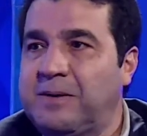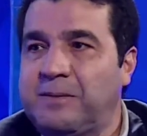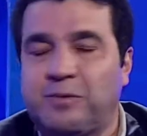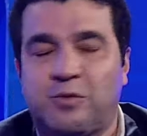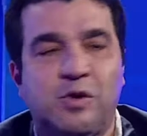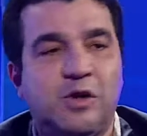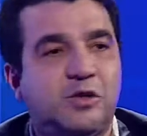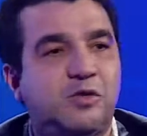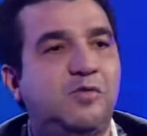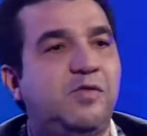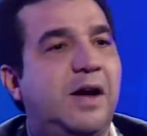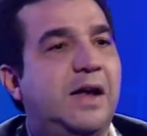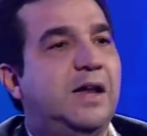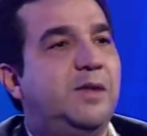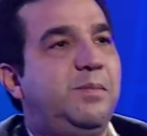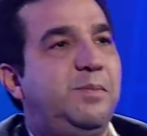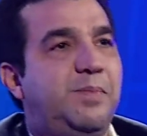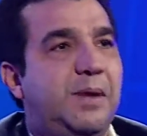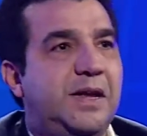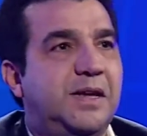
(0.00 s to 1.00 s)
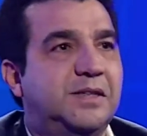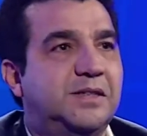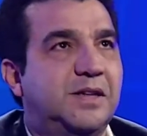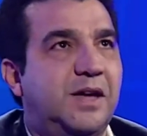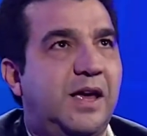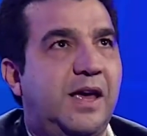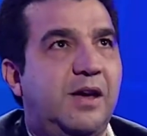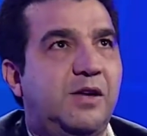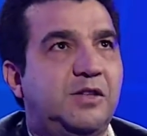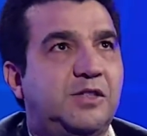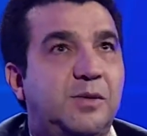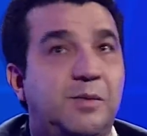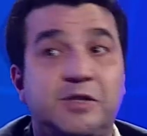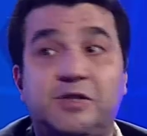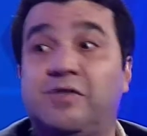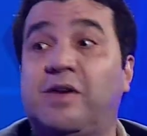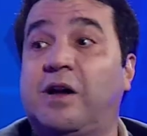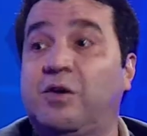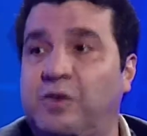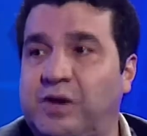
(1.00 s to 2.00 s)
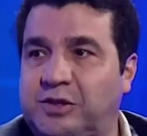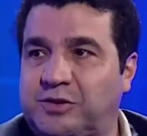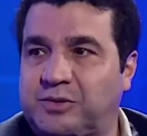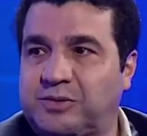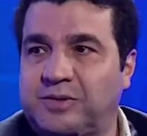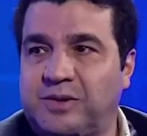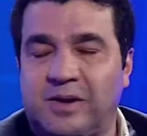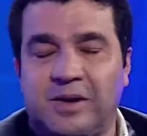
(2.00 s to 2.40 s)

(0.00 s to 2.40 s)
Quanto vale a empresa? É, chama de valuation.